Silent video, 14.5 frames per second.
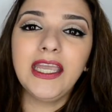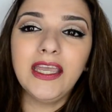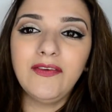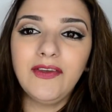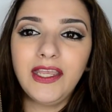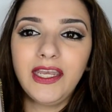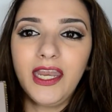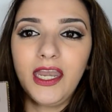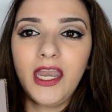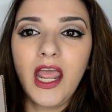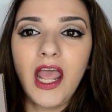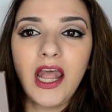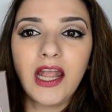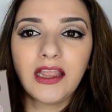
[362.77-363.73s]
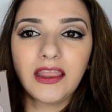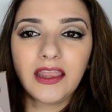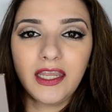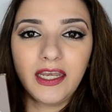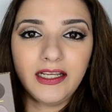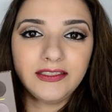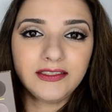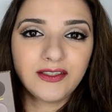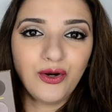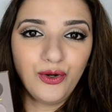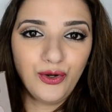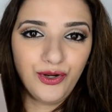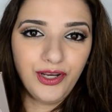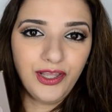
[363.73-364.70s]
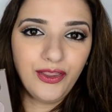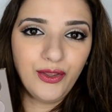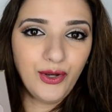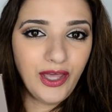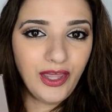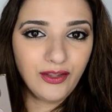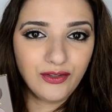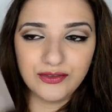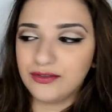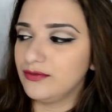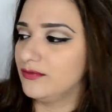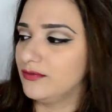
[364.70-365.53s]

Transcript: que vienen tres colores dorados.